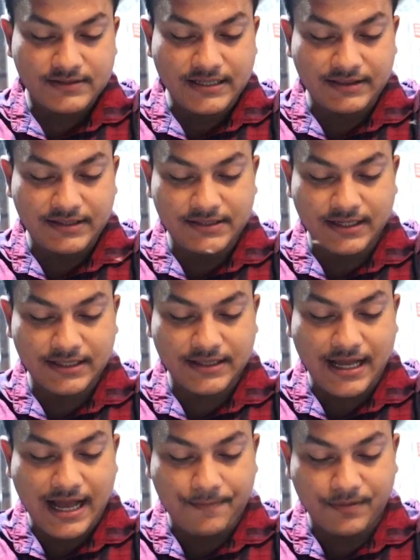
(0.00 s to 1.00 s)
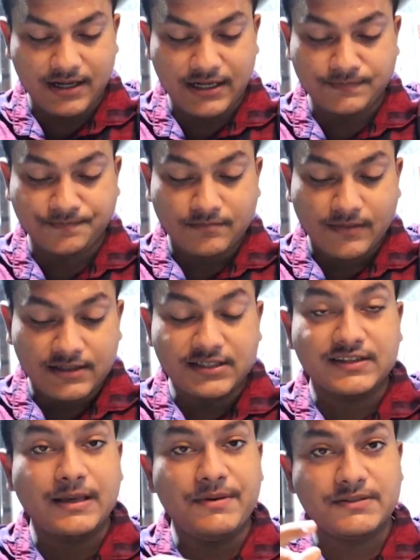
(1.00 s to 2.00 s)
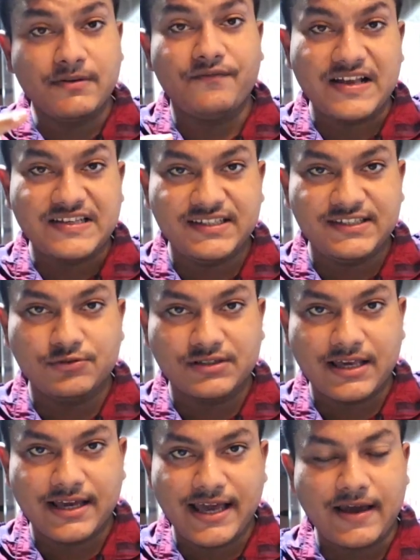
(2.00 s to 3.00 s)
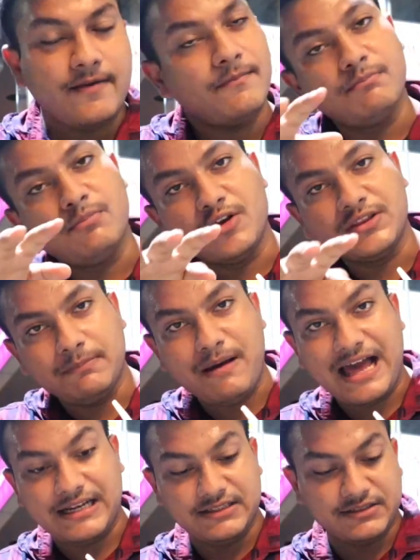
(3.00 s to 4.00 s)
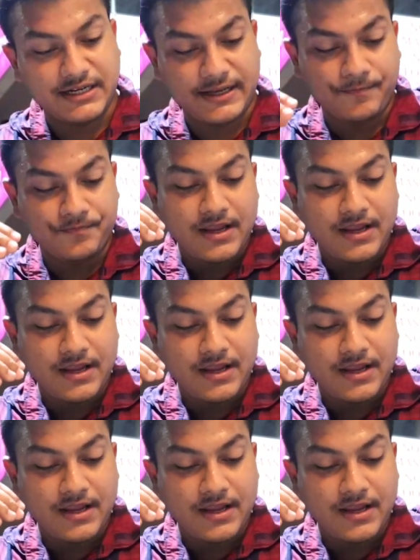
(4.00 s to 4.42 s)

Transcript: साथ ही साथ आपका जितने भी इसमें वेजीज़ यूज़ किए गए हैं बहुत ही बैलेंस्ड है